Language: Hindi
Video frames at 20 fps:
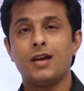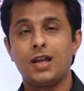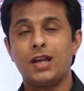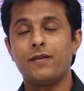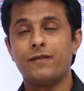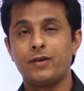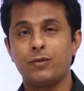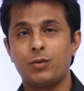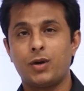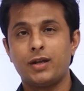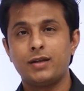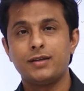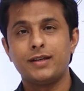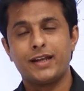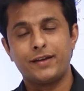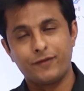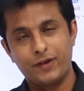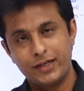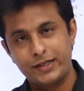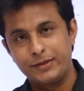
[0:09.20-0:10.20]
Hello everyone
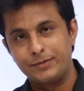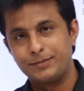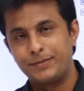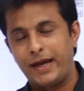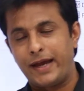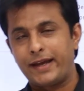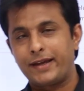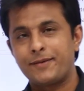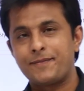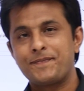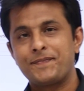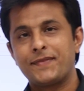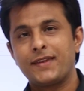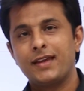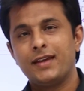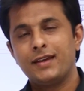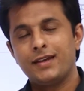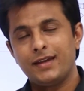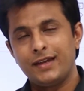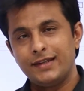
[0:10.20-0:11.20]
and welcome back.
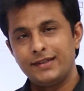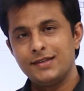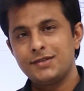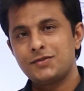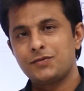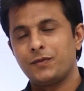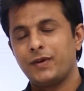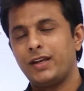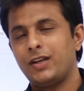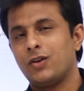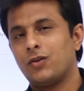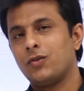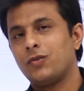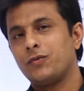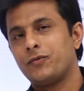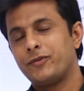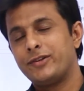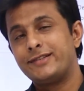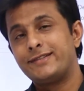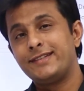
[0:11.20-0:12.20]
In this
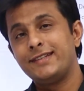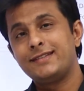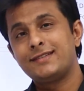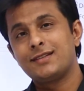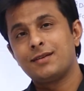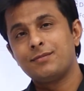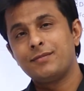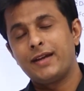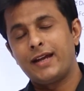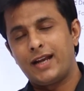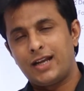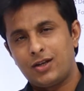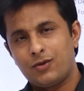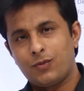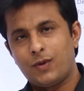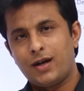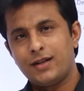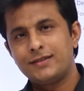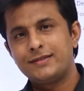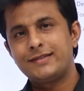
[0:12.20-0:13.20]
video, we'll see some
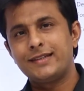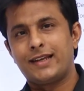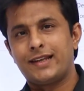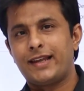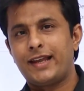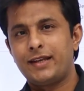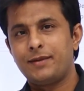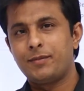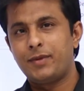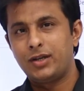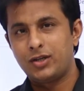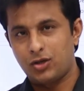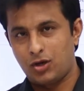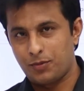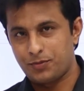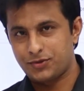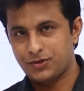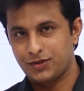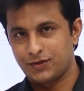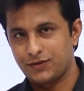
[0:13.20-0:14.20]
advanced alignment
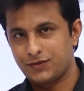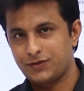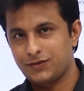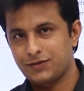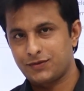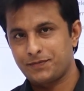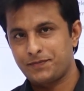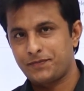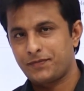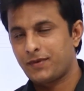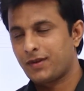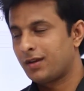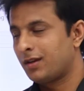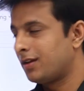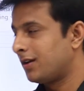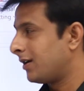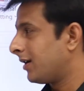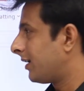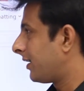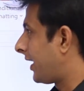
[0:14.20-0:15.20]
options.
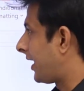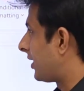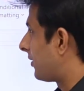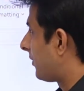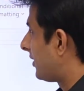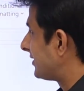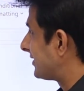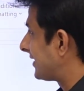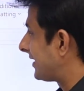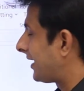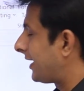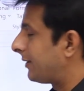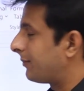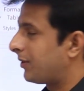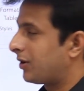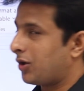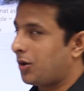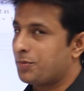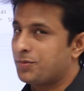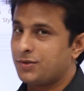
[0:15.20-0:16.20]
Advanced
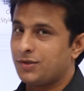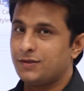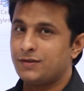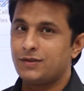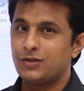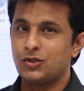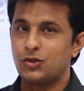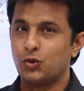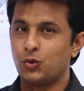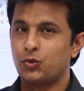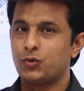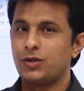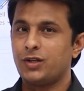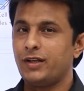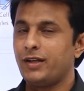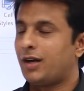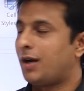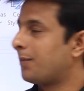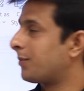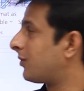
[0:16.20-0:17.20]
alignment options
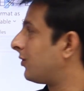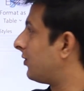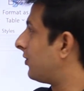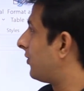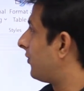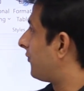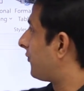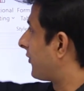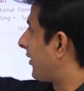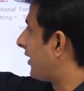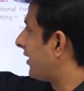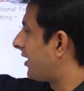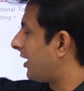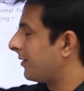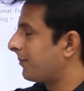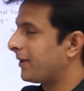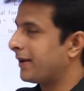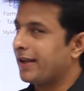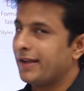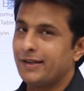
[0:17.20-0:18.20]
usually आपको front
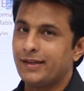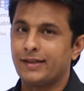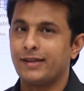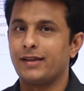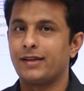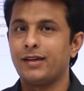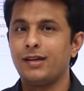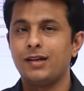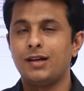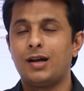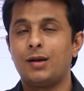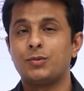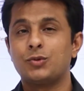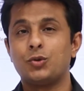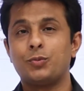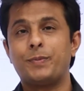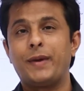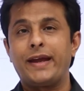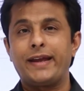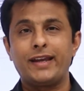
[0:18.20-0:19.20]
end में नहीं दिखेंगे
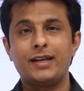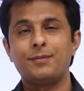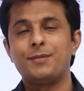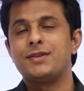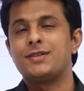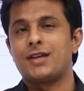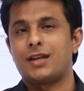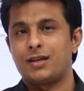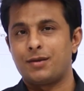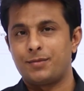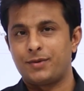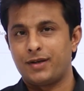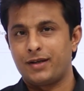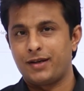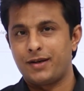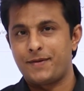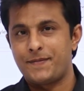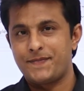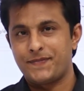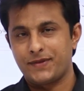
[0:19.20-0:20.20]
आपको back end में जाना
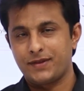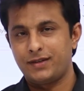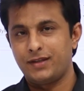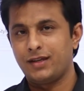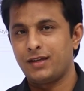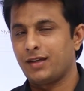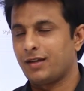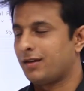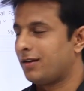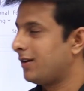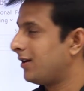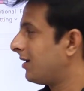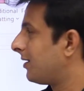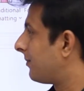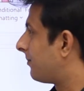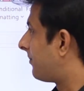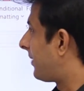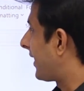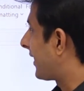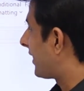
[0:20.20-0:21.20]
पड़ेगा ठीक है
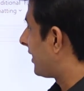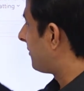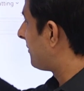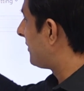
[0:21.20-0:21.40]
back